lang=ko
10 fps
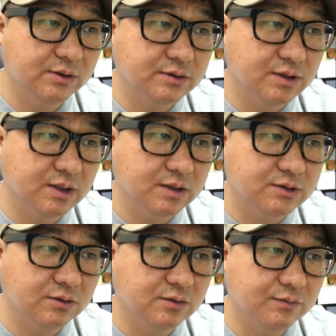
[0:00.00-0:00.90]

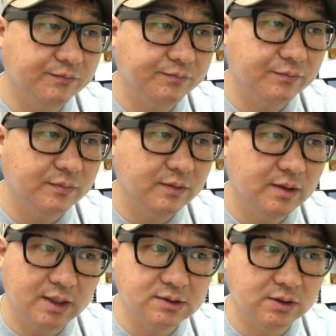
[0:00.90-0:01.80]
해석했죠.
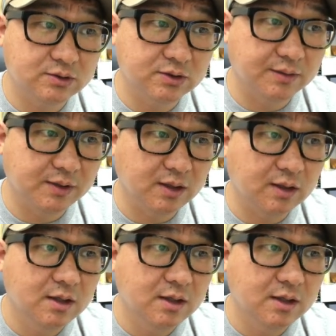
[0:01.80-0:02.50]
해석은 현재로 합니다.